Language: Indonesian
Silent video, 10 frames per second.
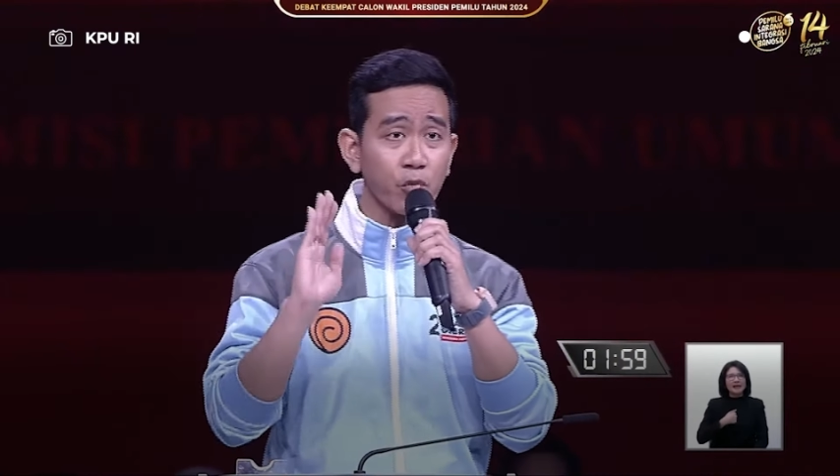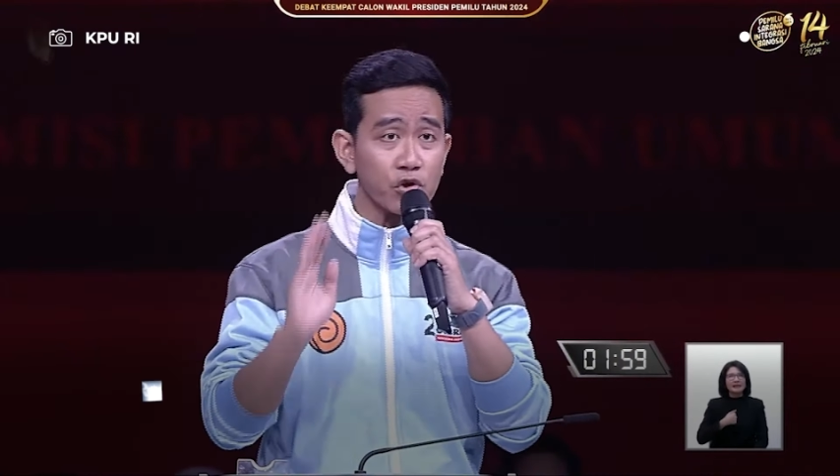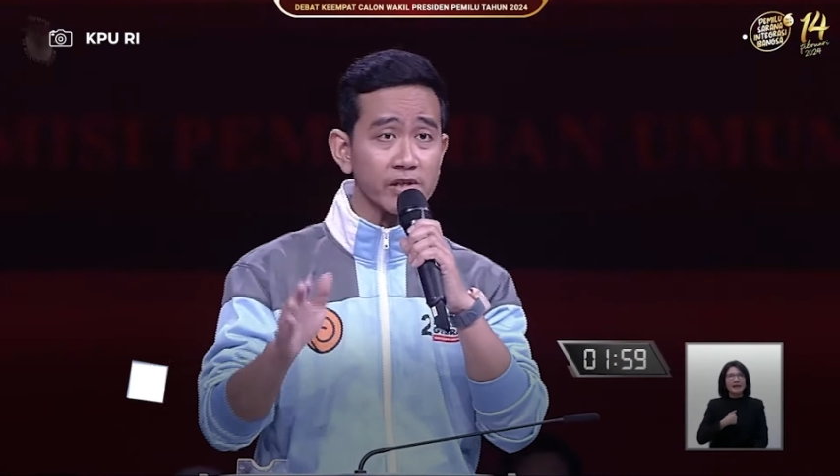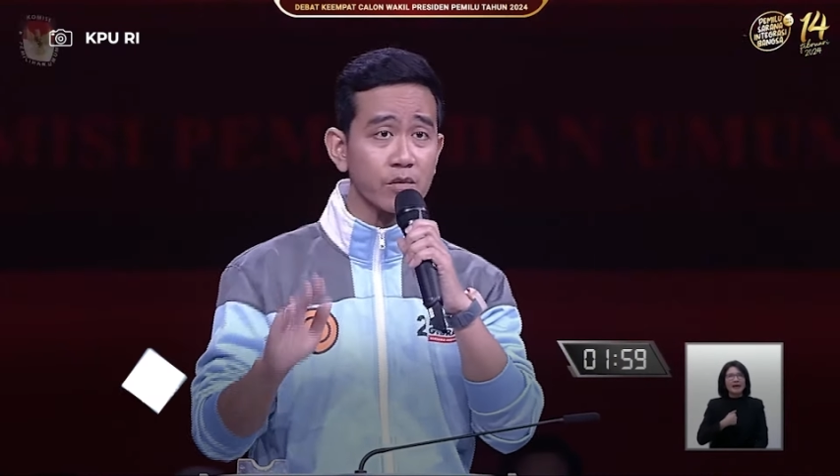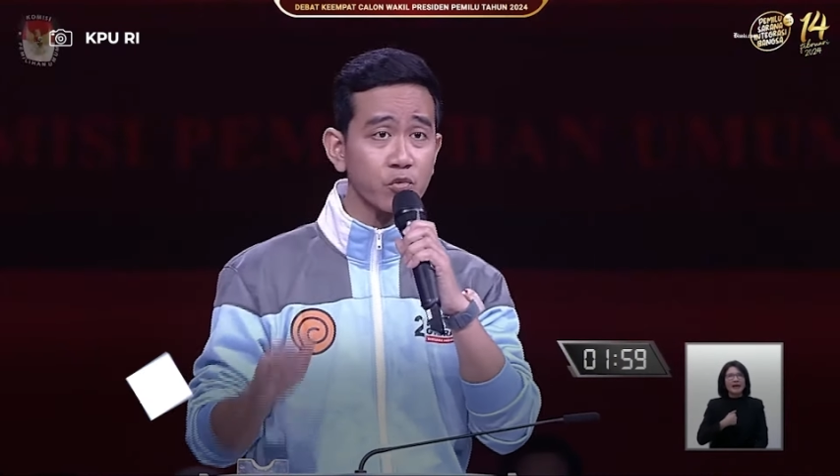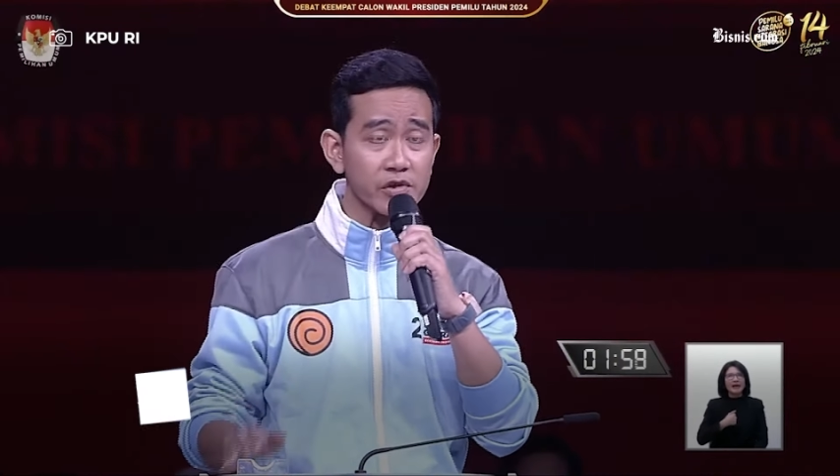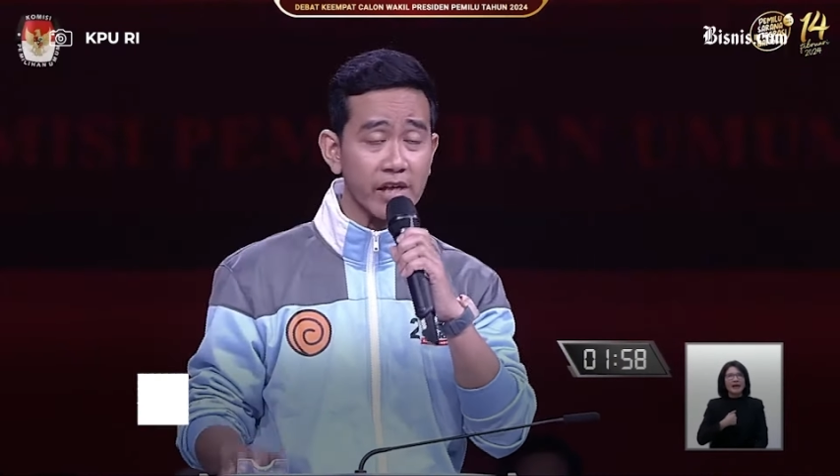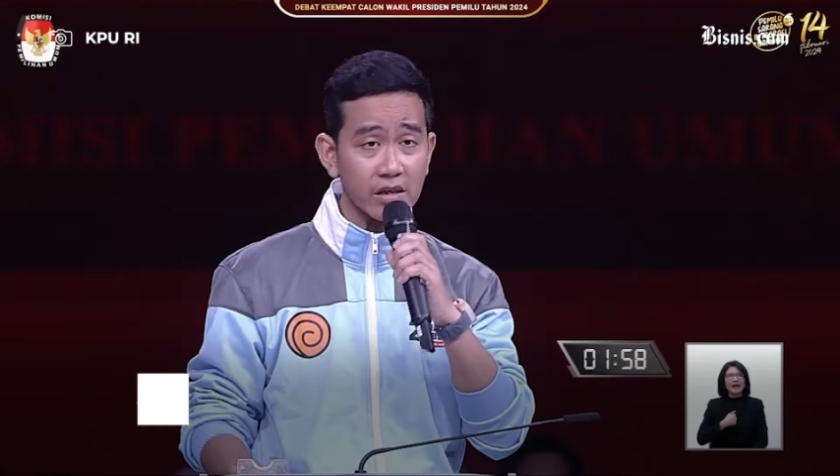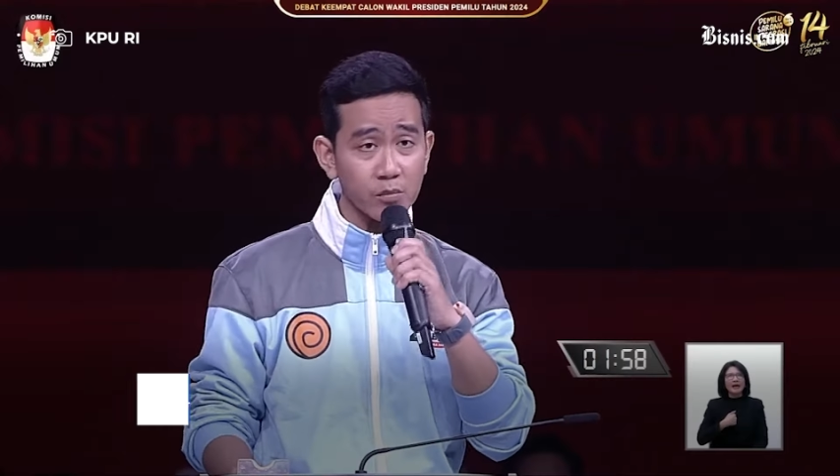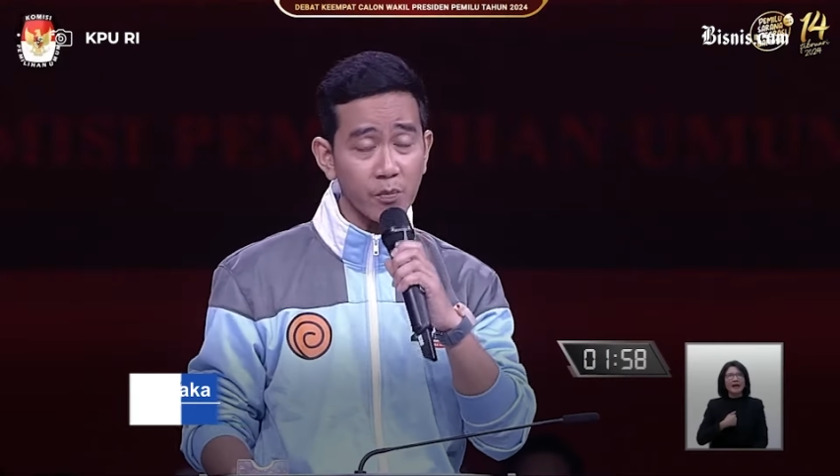
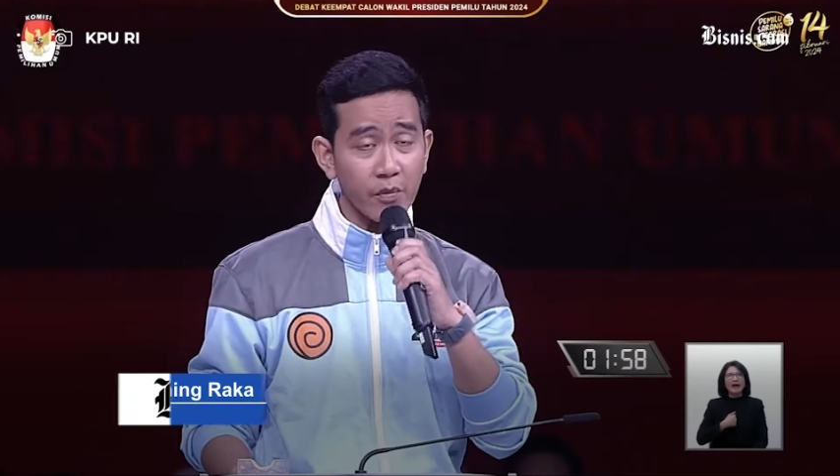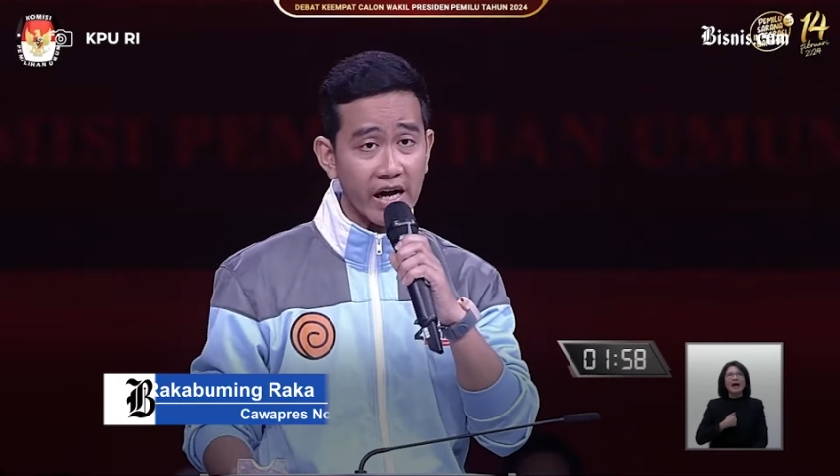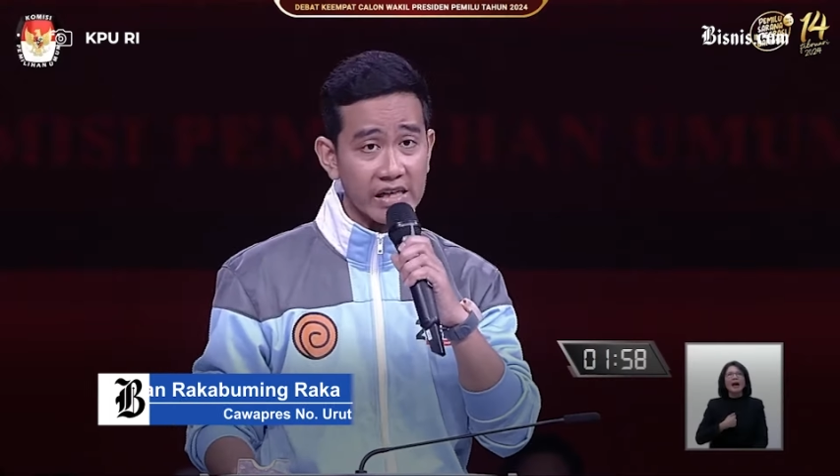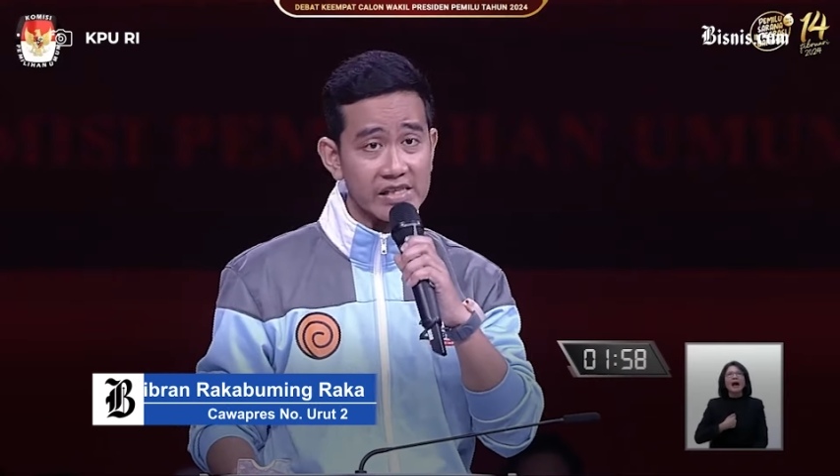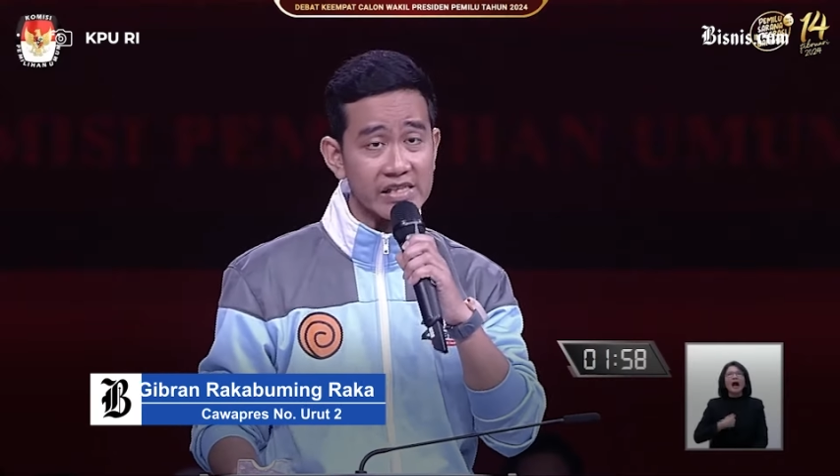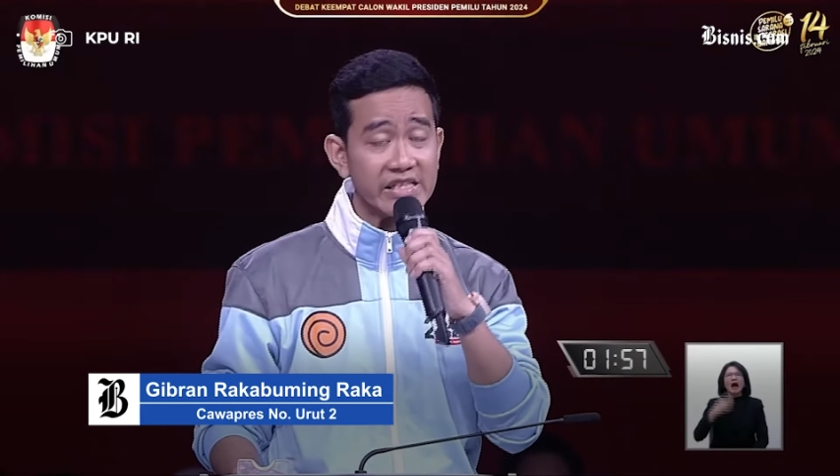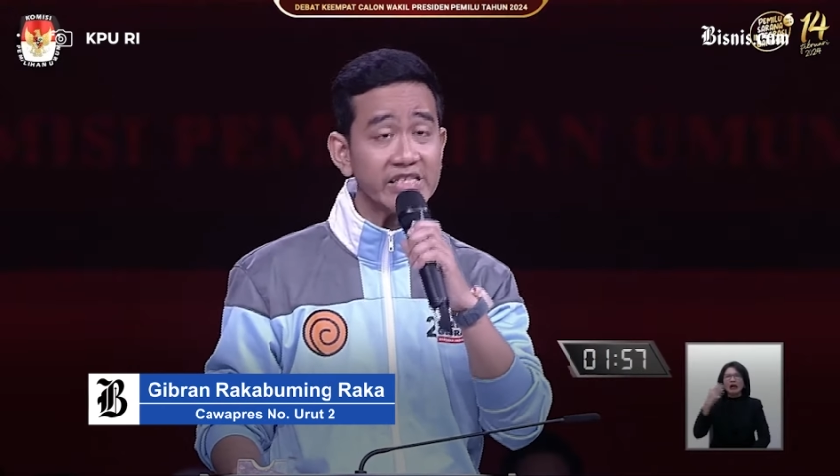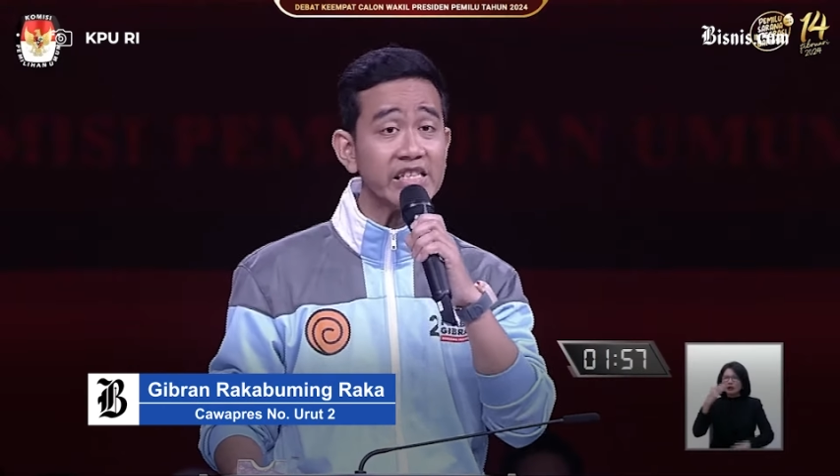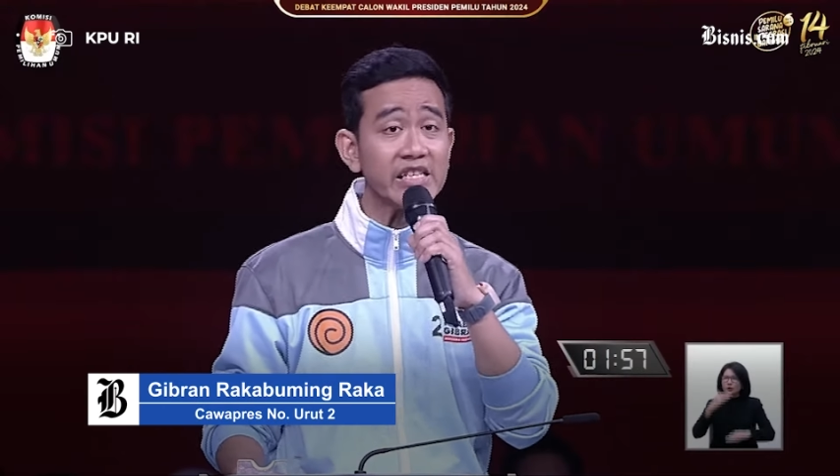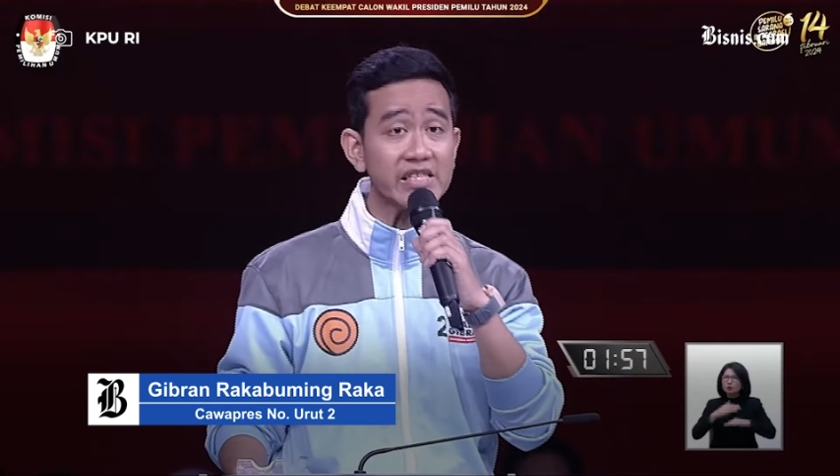bosan-bosan membahas
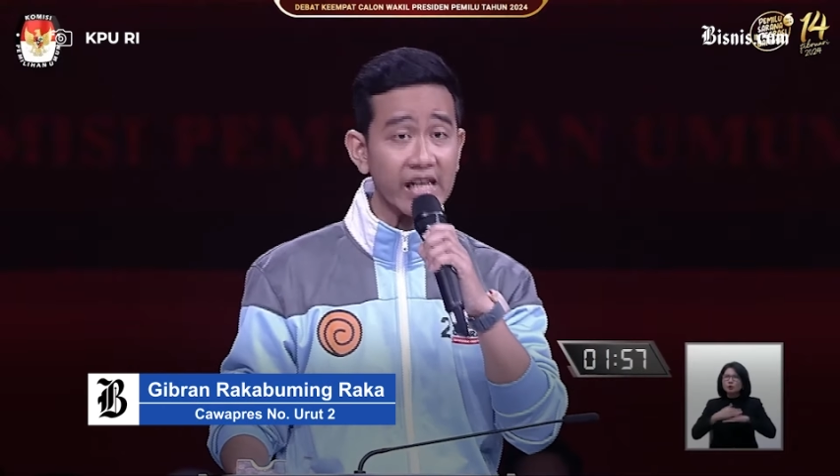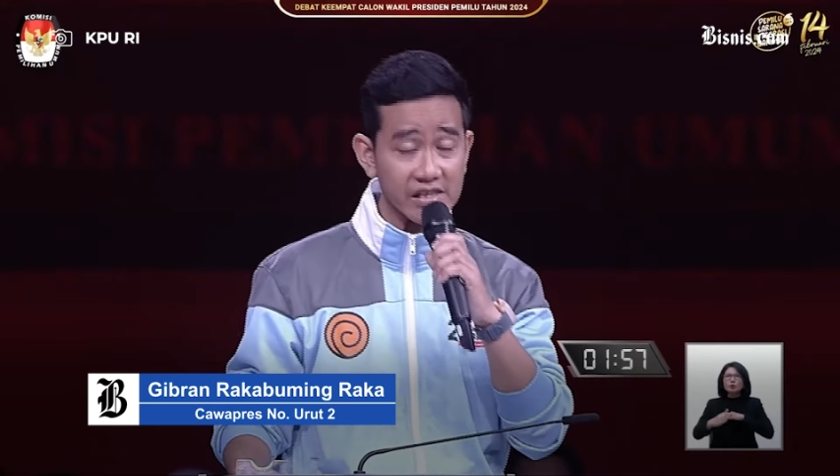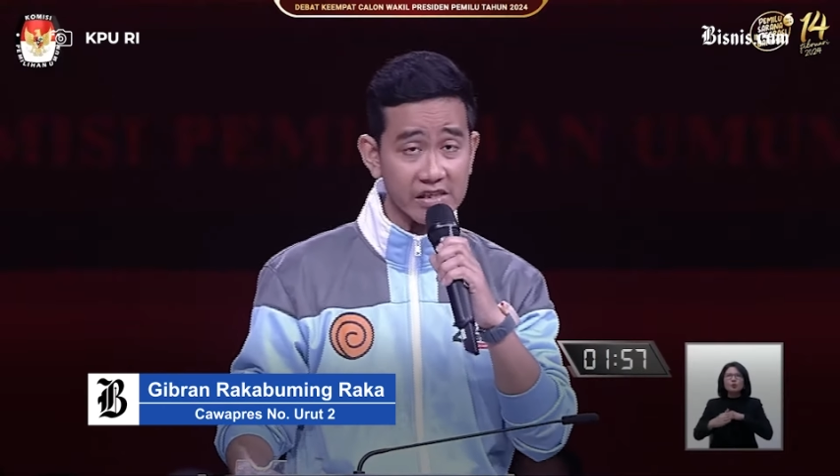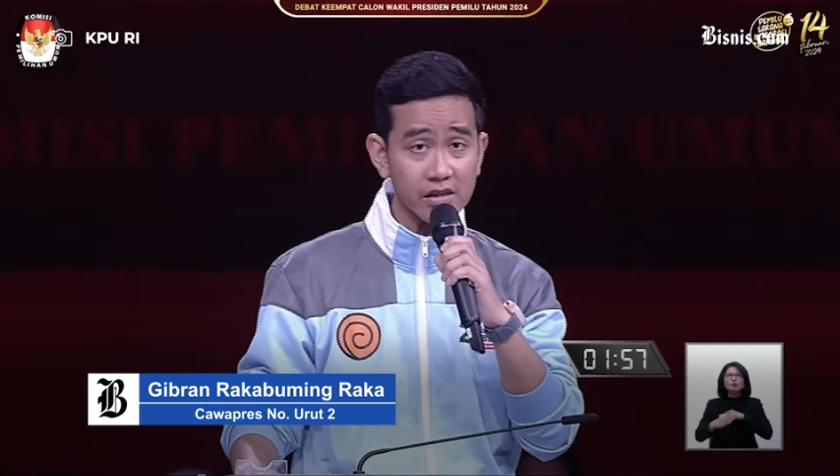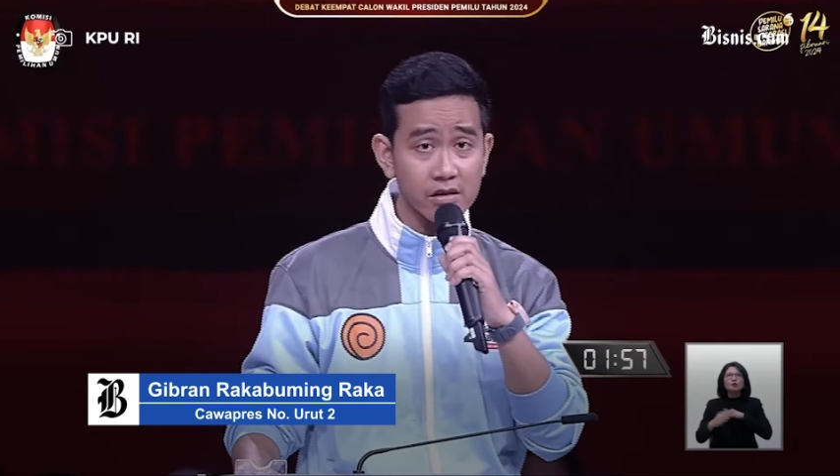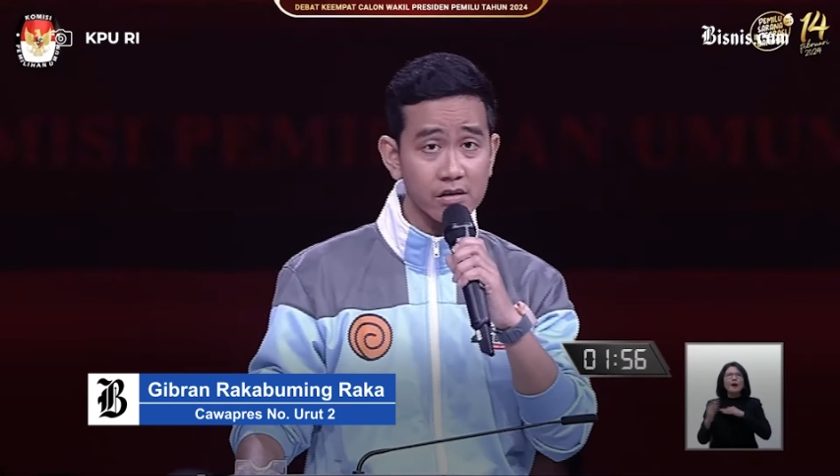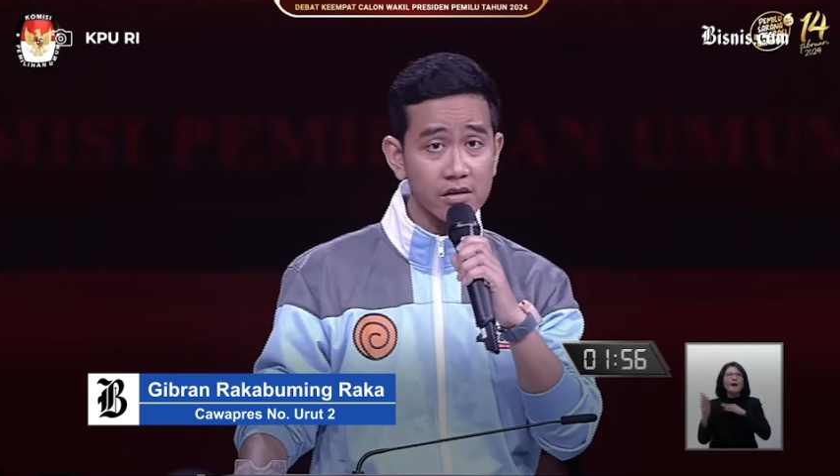hilirisasi.